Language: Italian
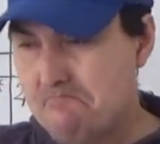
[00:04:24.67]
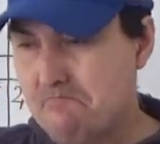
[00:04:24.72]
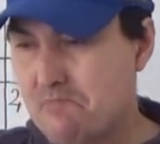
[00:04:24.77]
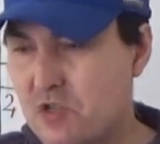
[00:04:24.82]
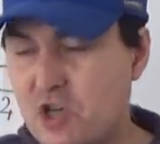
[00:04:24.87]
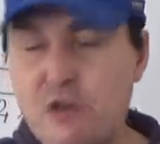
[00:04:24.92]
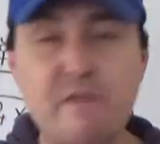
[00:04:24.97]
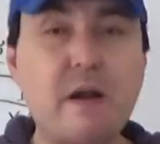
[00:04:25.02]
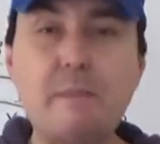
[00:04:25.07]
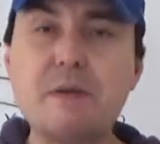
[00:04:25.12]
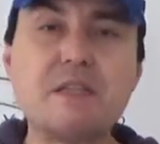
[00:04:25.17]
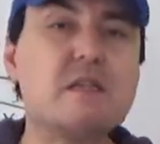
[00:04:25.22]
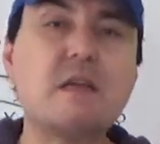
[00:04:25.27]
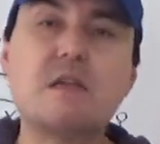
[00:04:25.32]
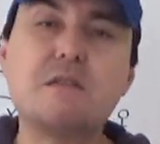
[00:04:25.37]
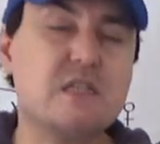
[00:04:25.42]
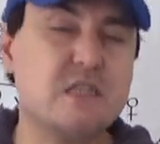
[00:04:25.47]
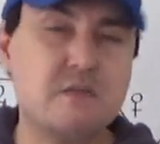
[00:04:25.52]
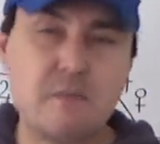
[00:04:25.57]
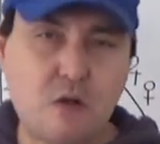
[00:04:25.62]
c'è veramente
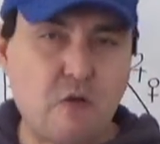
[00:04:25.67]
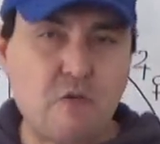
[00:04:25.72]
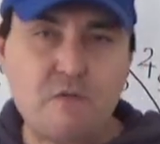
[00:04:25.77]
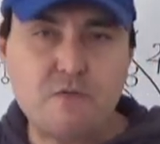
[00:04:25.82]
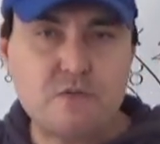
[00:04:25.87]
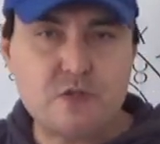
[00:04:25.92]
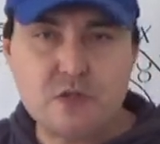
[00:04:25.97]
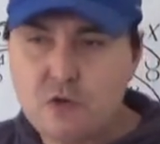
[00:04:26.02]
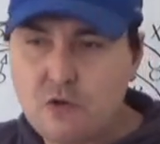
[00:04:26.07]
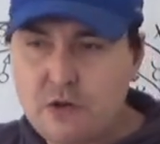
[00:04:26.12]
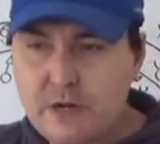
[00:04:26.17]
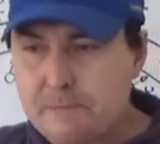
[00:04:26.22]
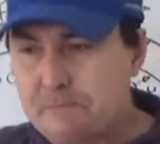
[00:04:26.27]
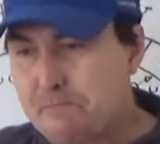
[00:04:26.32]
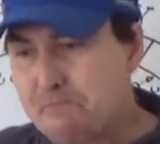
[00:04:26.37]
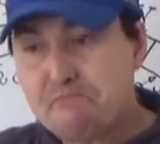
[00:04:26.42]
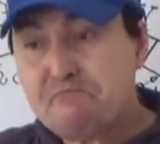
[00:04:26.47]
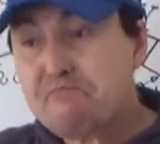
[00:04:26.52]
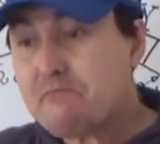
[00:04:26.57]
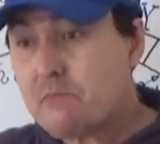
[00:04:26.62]
tantissima
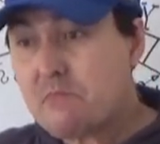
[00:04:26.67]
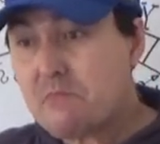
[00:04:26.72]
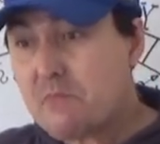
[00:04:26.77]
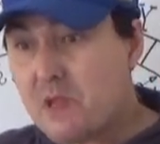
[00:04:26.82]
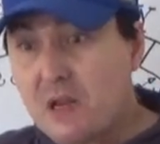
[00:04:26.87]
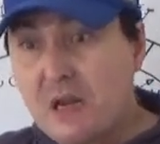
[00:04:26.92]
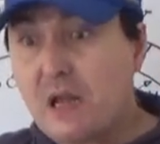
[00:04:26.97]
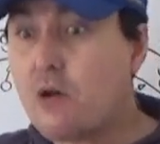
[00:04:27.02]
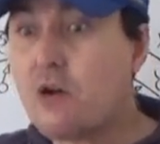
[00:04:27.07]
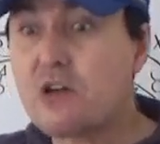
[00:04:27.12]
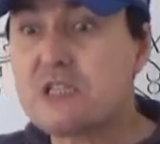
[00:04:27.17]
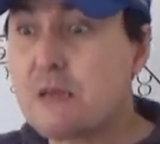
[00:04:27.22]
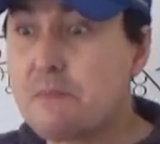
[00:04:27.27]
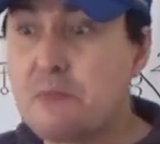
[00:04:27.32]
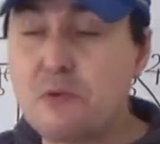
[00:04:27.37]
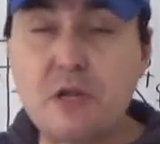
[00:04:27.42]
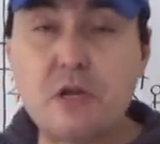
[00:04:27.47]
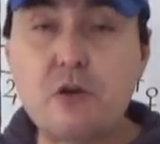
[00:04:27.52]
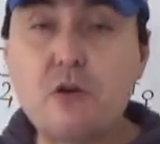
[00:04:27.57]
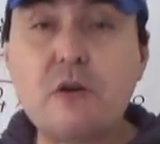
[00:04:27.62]
confusione la cosa
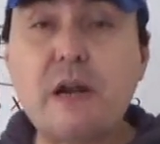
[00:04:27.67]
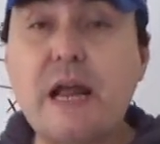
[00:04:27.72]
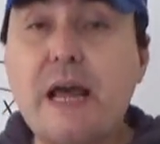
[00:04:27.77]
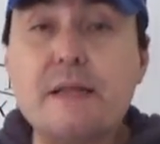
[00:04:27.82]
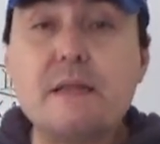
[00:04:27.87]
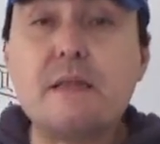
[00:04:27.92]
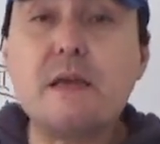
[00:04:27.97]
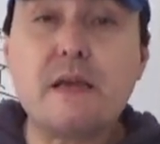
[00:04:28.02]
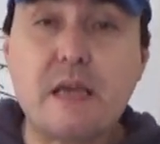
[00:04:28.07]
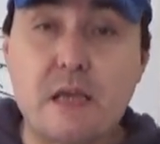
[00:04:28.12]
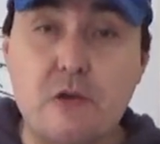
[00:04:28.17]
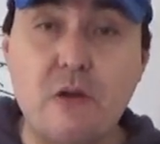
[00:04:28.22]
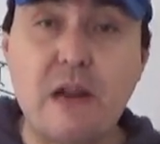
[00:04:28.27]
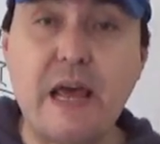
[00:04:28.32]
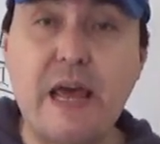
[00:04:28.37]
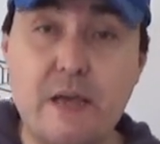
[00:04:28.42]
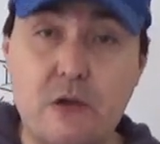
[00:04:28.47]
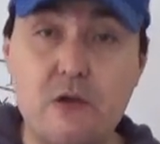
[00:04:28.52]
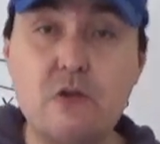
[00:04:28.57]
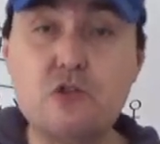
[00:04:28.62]
più ricorrente che io
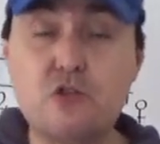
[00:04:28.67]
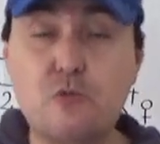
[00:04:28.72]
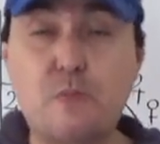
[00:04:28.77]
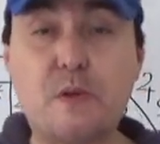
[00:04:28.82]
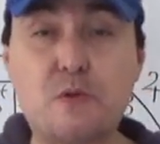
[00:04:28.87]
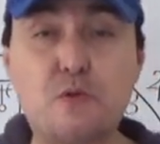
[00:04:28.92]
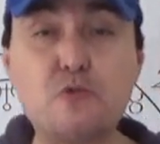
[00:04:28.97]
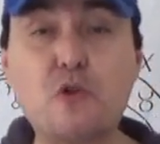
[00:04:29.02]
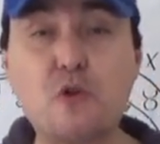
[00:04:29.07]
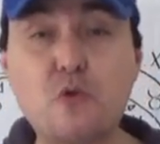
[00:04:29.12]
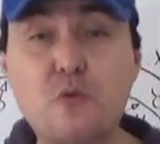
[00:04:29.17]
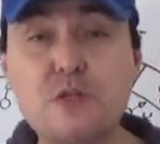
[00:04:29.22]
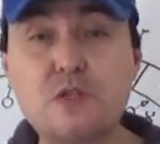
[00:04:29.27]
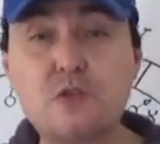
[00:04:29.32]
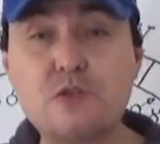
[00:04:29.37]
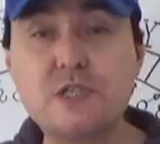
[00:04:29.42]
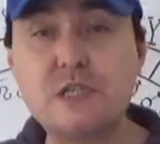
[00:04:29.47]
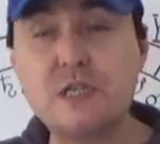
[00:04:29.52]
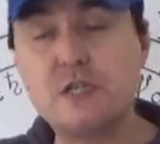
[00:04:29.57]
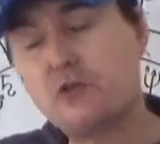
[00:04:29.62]
leggo, soprattutto in
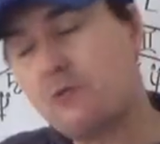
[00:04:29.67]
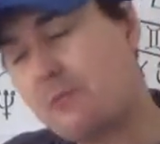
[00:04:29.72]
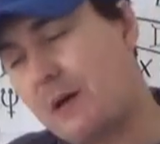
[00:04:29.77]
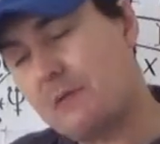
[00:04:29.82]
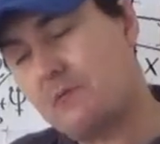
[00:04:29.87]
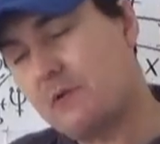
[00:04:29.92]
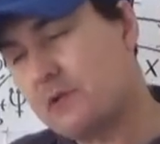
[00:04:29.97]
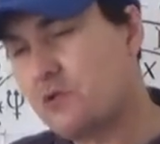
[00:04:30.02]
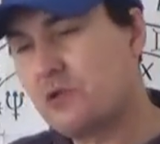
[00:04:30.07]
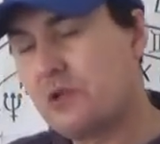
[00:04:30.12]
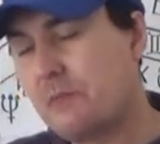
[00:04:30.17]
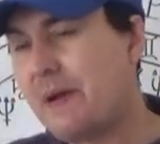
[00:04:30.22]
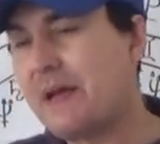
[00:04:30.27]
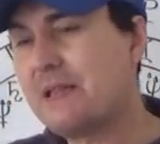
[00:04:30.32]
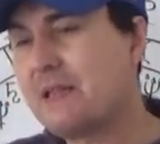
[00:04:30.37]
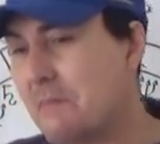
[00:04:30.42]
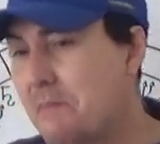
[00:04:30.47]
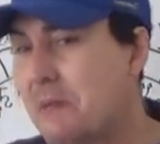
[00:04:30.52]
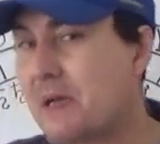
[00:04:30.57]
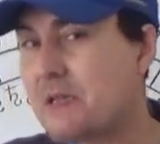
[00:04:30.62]
questo sito, ma questo
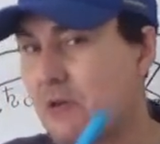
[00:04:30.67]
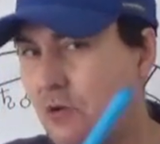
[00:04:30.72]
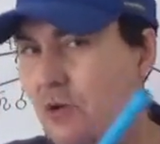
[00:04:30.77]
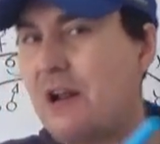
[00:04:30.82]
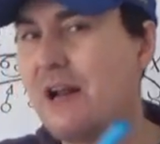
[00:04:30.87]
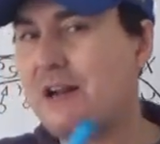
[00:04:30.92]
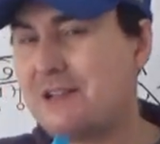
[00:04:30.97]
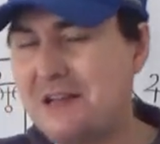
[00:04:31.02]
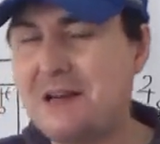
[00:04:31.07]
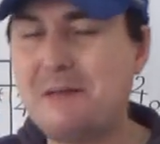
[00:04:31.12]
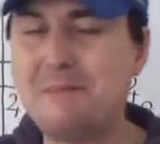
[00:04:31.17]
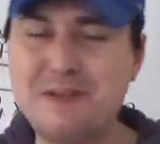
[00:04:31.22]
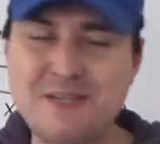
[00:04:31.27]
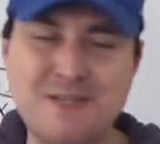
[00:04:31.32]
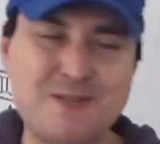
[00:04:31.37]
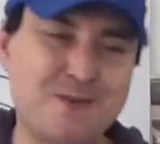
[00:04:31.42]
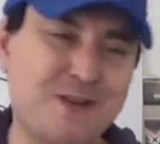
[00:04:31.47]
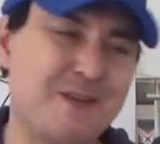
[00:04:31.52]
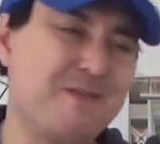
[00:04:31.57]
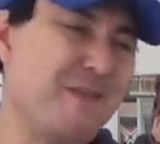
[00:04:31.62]
dipende in particolare dalla
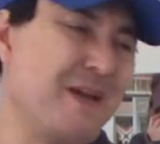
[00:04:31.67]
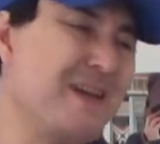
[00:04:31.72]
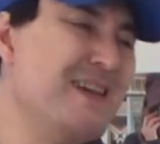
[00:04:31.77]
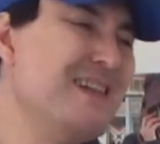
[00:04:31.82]
persona,